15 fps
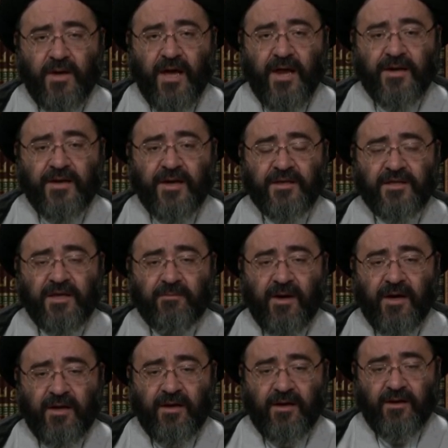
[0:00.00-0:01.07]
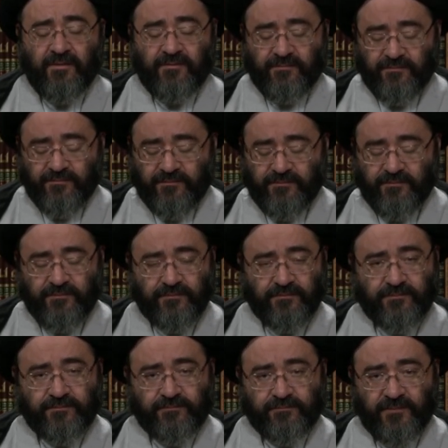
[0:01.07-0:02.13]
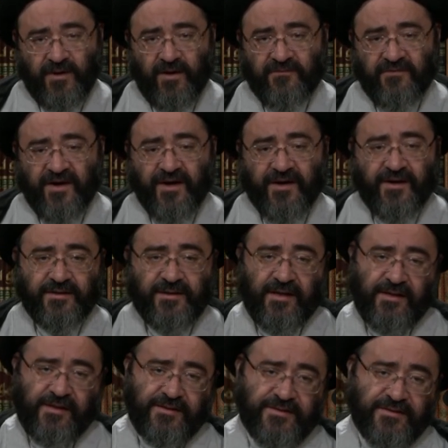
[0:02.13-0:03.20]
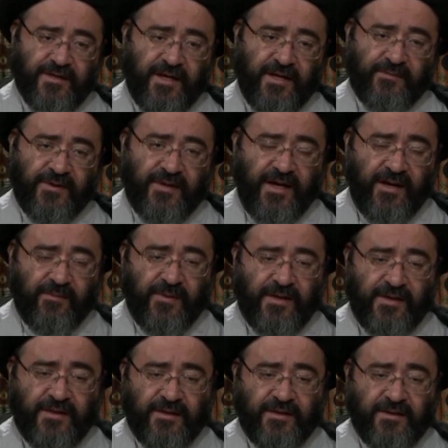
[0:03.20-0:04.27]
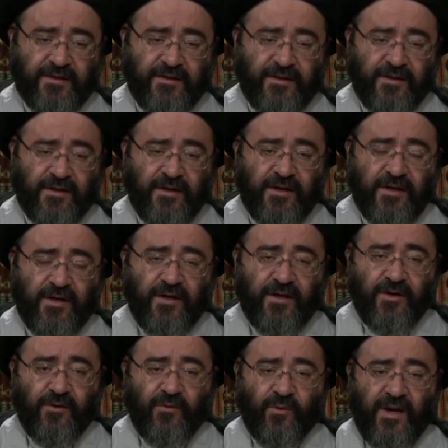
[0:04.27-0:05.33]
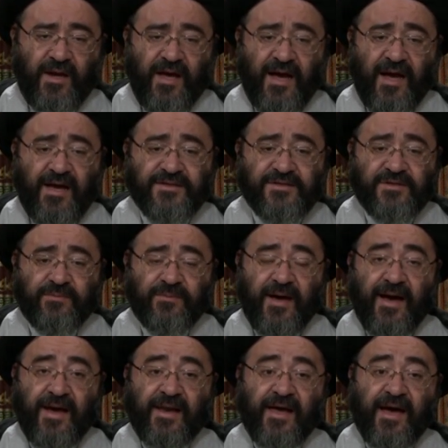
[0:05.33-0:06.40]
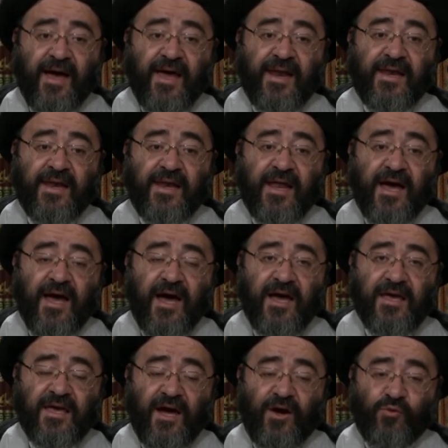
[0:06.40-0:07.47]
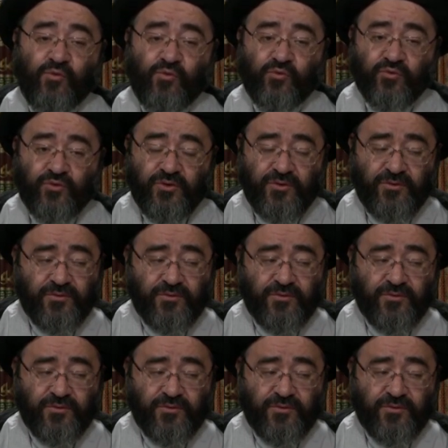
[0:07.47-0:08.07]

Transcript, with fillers: الندم على ما فرط الانسان من عمله والعزم على أن لا يعود